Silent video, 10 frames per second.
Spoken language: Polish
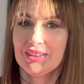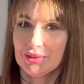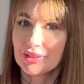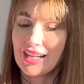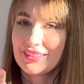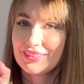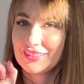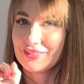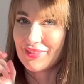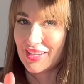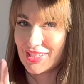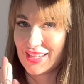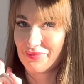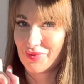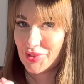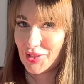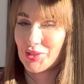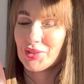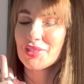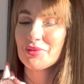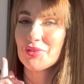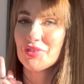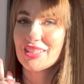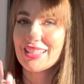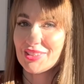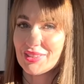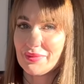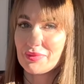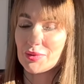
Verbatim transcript: Druga ważna rzecz to są oczywiście nasiona.